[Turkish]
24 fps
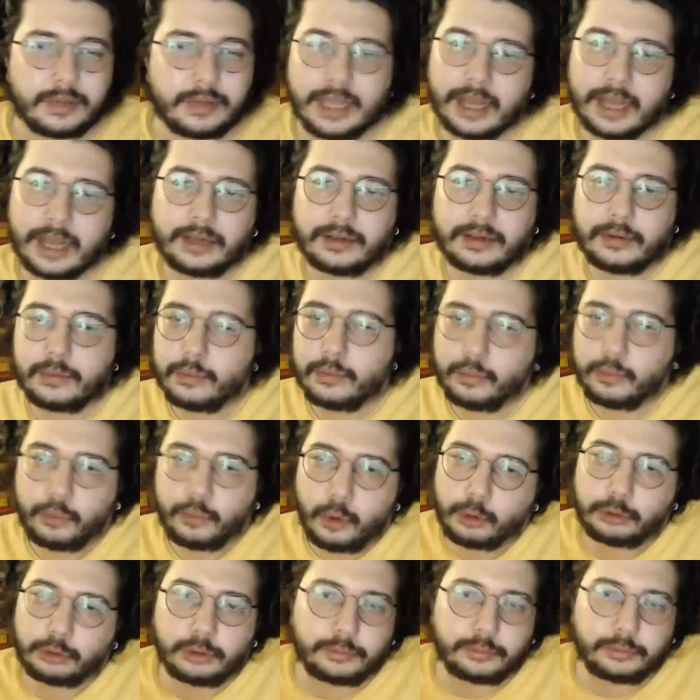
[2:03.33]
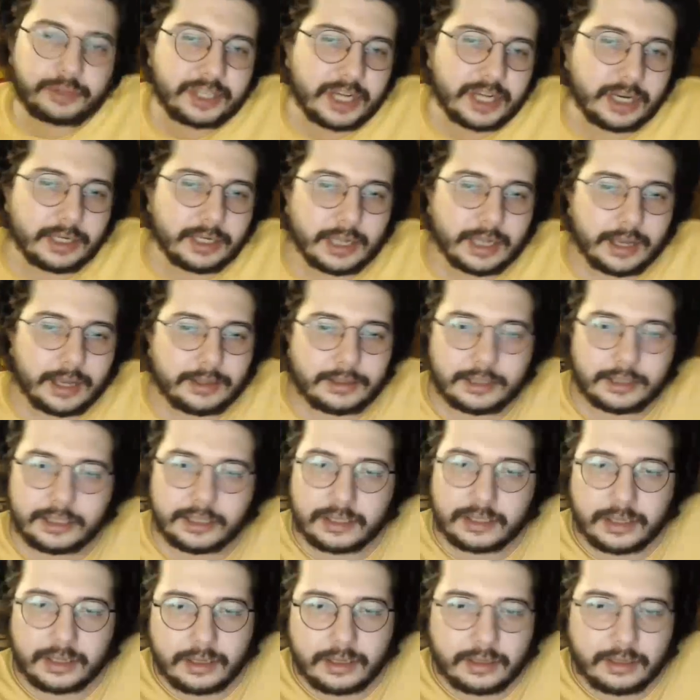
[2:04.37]
Yani boklu bir şey yani.
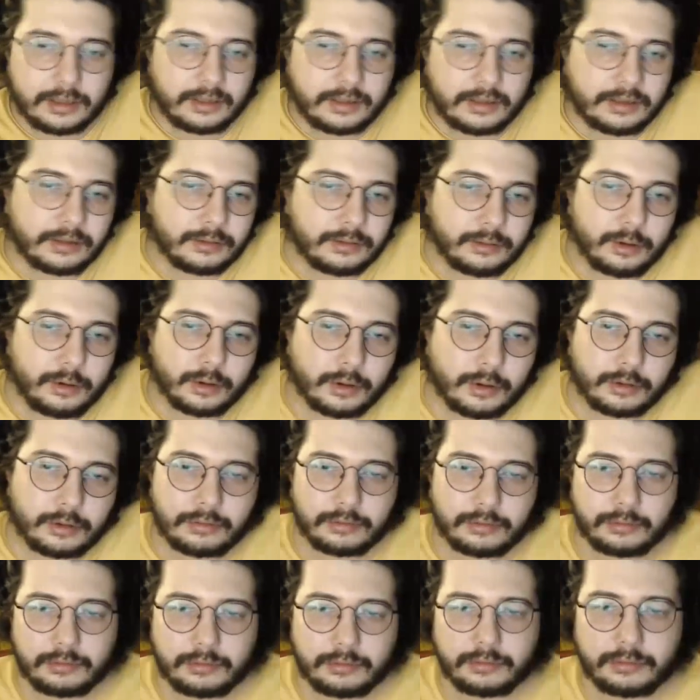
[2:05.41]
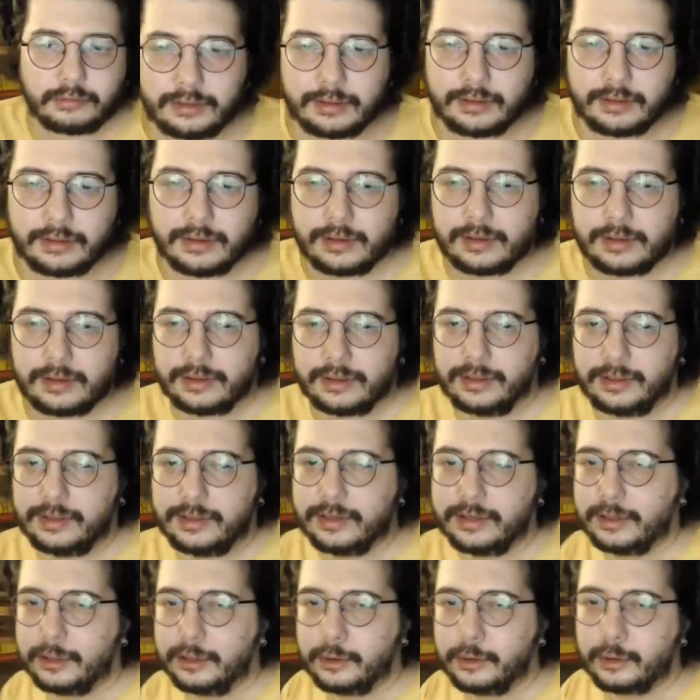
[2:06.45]
Yok.
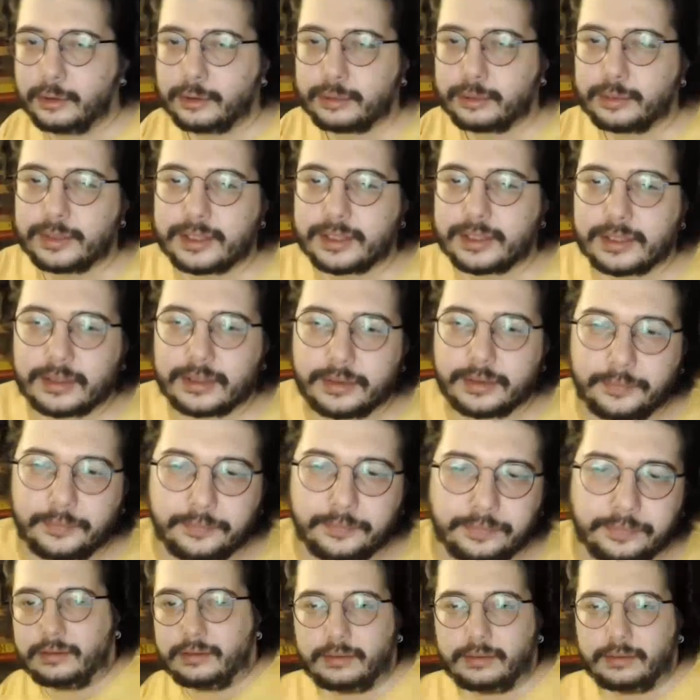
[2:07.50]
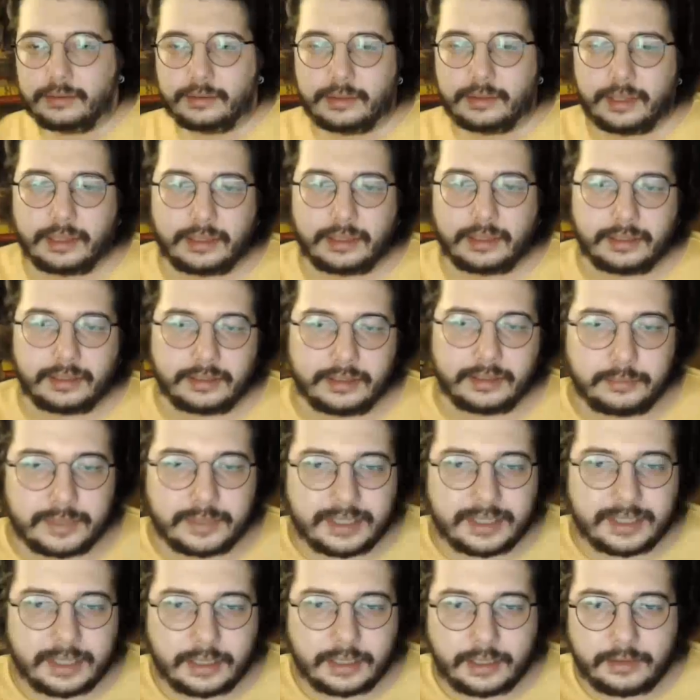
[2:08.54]
Yıkıyoruz biz. Delirdin mi
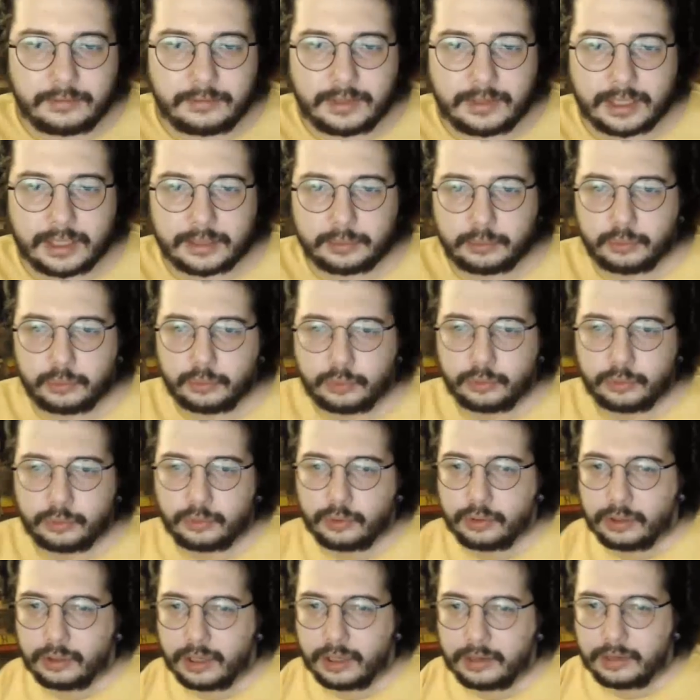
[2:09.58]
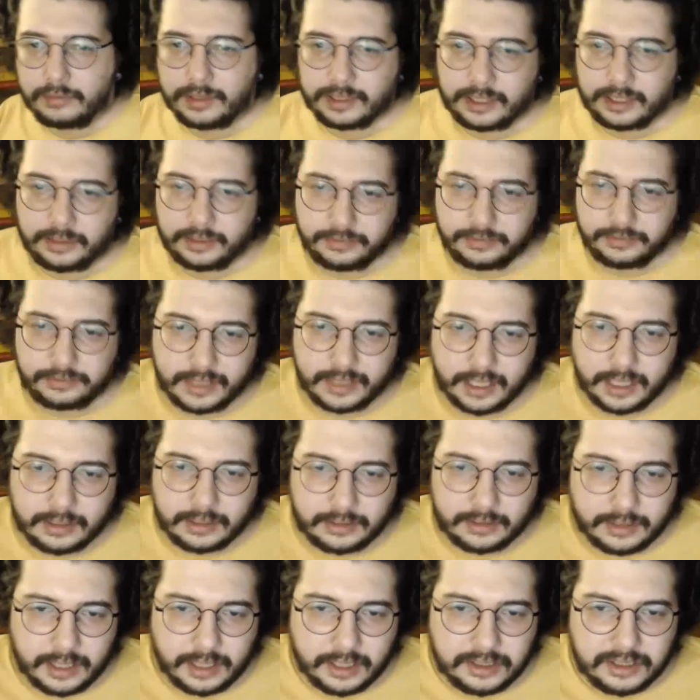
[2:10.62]
sen evlat? Bu havada
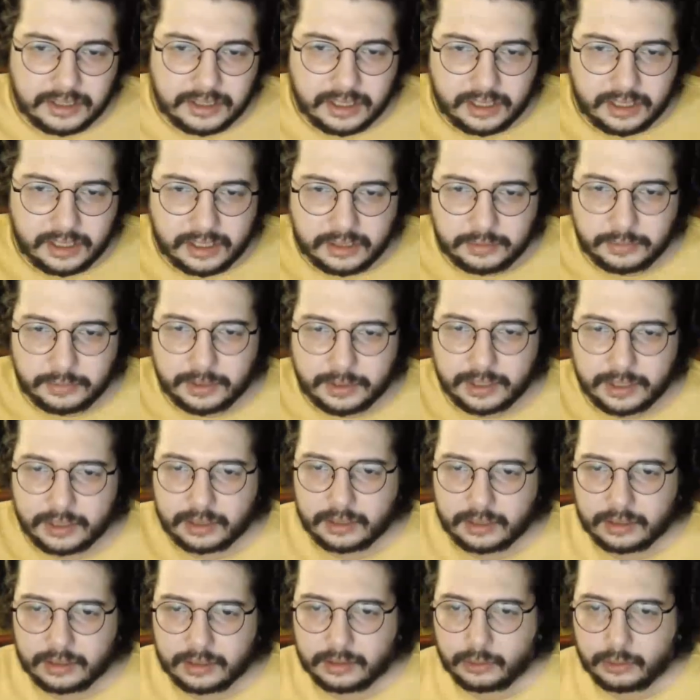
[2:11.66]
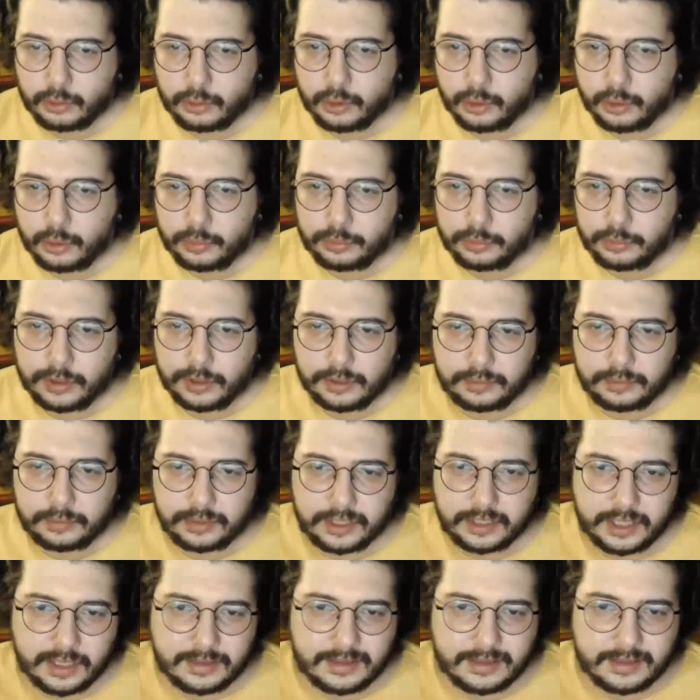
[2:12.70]
Fırat geçilir mi? Köprü
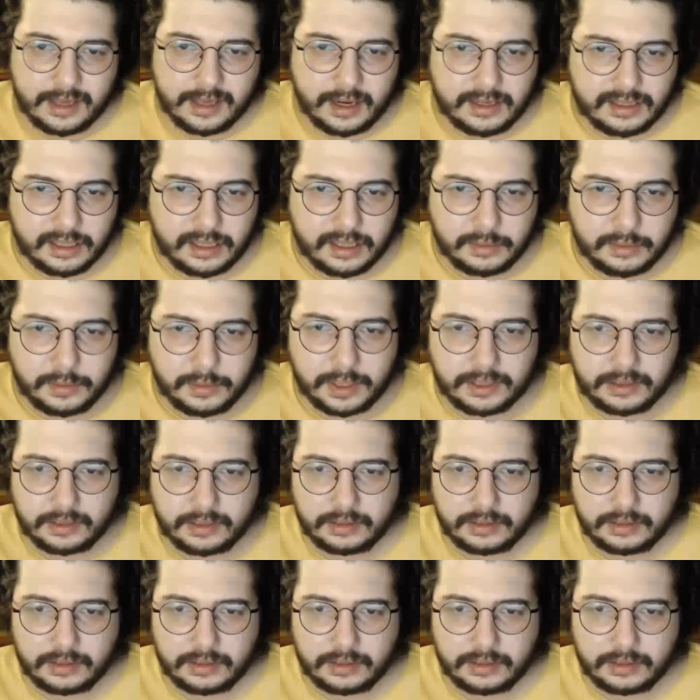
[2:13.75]
yapacağız her sabah.